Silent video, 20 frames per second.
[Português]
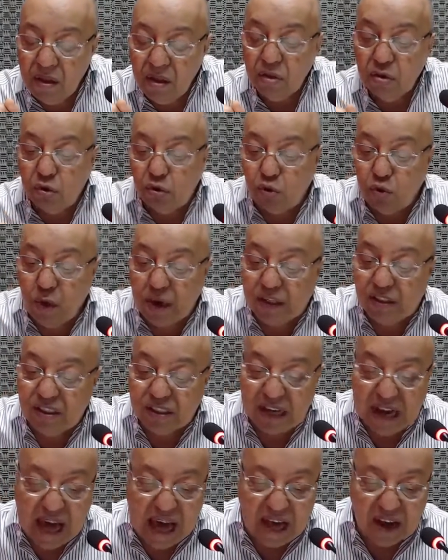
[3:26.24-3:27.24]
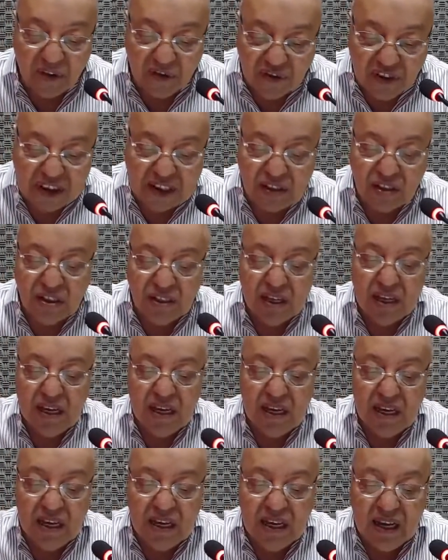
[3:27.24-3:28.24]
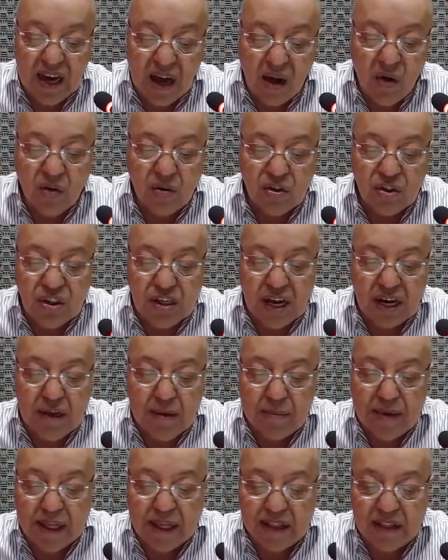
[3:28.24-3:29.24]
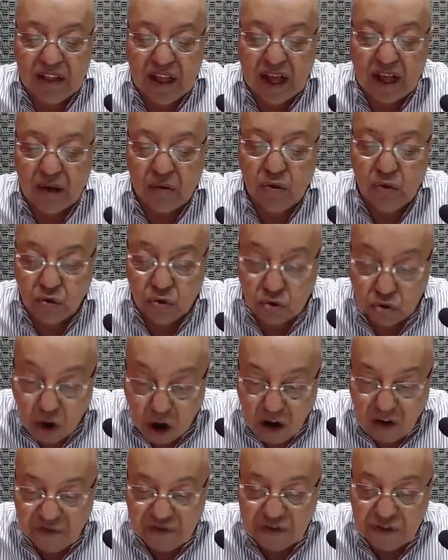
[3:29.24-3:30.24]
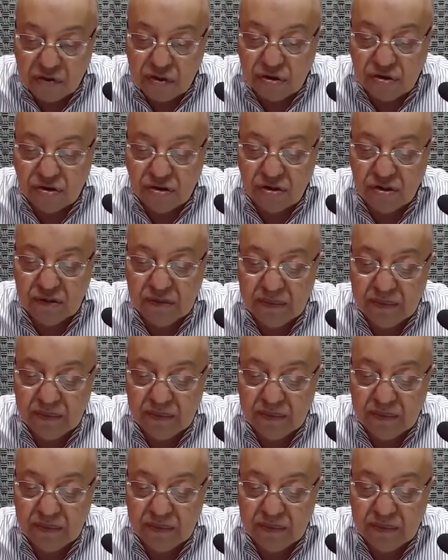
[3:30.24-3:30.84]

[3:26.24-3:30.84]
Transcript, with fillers: suas larvas irão se alimentar dos ovos,